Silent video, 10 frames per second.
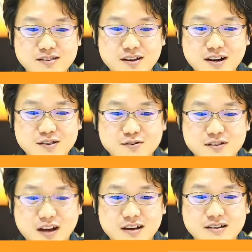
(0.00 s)
高野
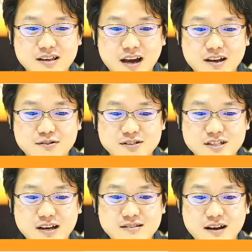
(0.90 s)
さんや吉
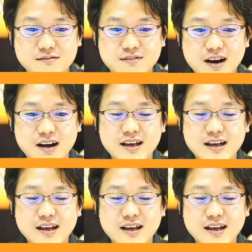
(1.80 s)
田さんは、